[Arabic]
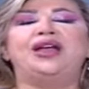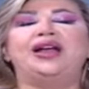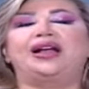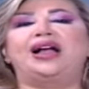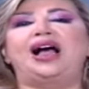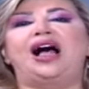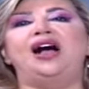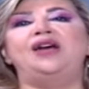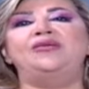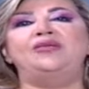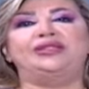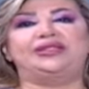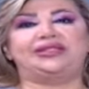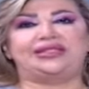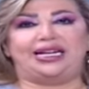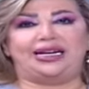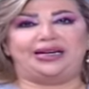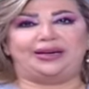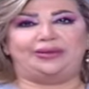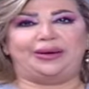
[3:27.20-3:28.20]
قائمة
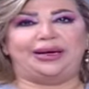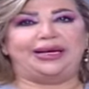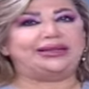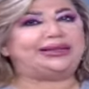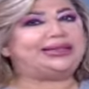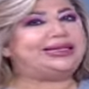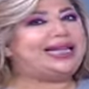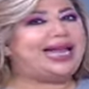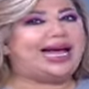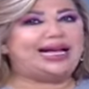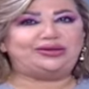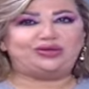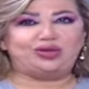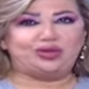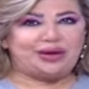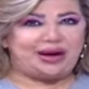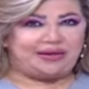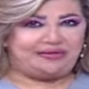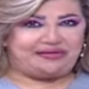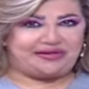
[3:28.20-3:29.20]
طلبات لا
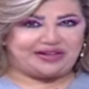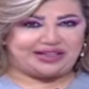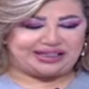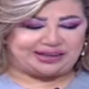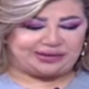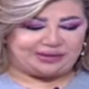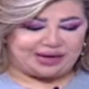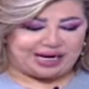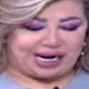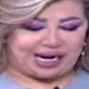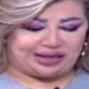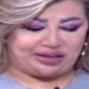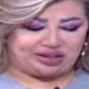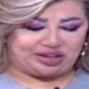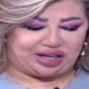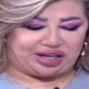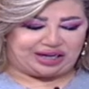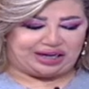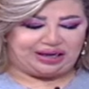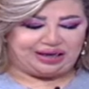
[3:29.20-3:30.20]
تنفذ منها
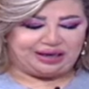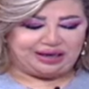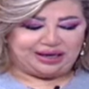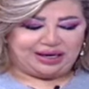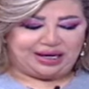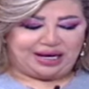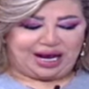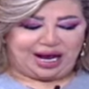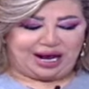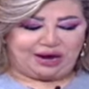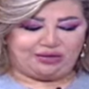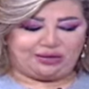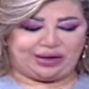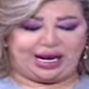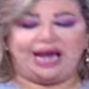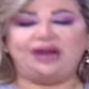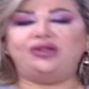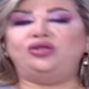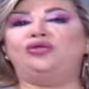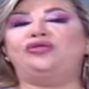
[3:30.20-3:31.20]
شيء أو
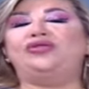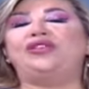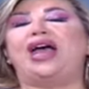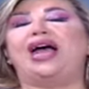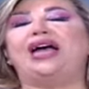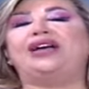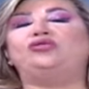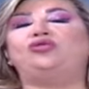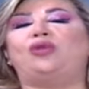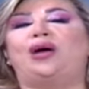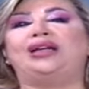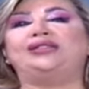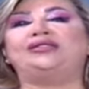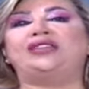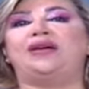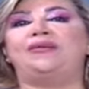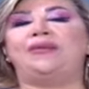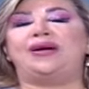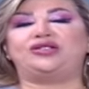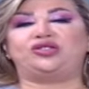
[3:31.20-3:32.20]
كأنه في أخذ
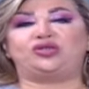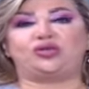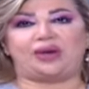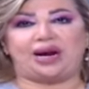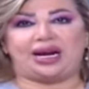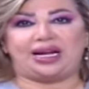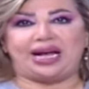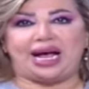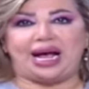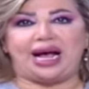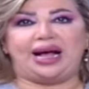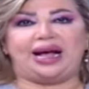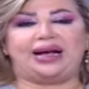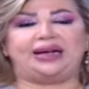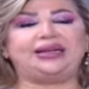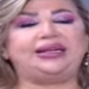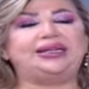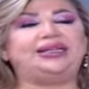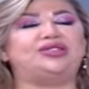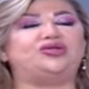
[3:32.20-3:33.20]
وعطاء مع
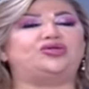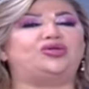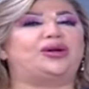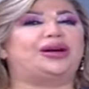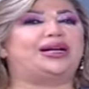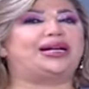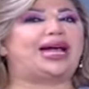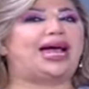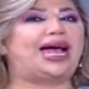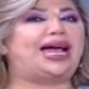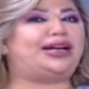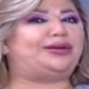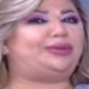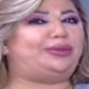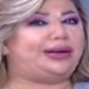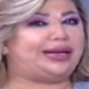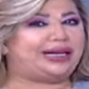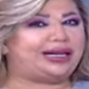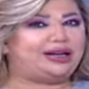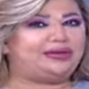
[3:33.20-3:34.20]
شركائك هي شركائك
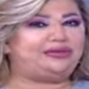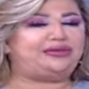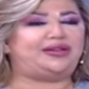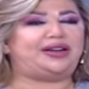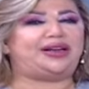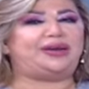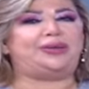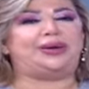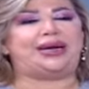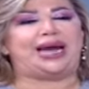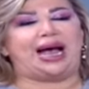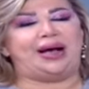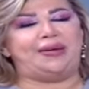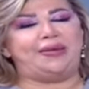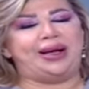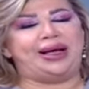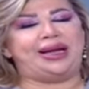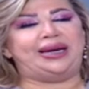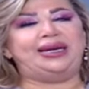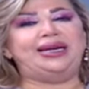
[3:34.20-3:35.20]
بالغرفة
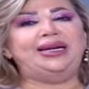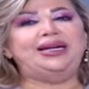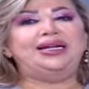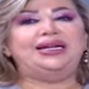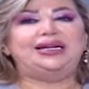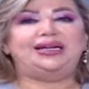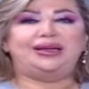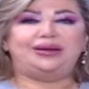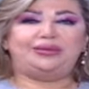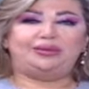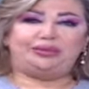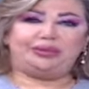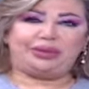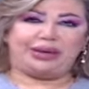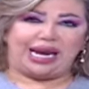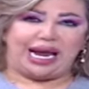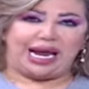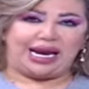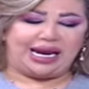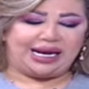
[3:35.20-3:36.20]
بالعمل
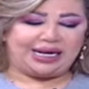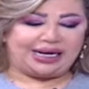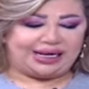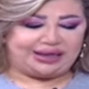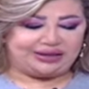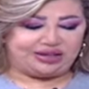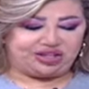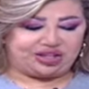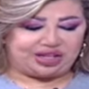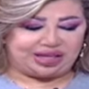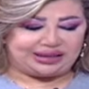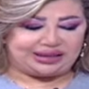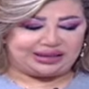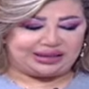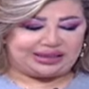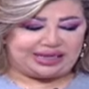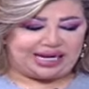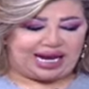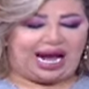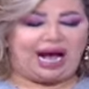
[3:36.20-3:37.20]
بالعلاقات
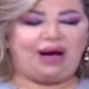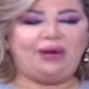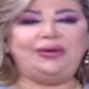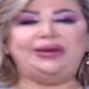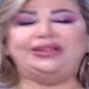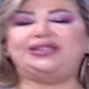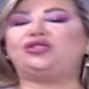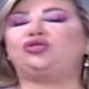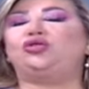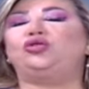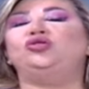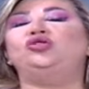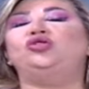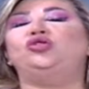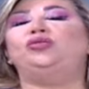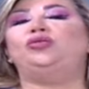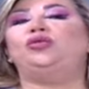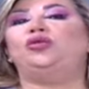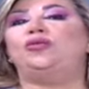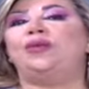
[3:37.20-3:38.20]
الشخصية حاول تكون
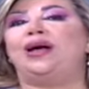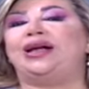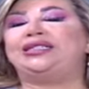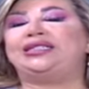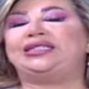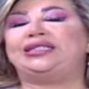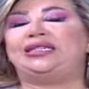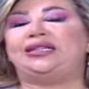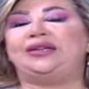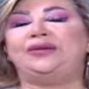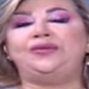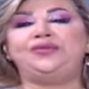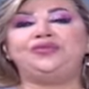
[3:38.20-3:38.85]
دبلوماسي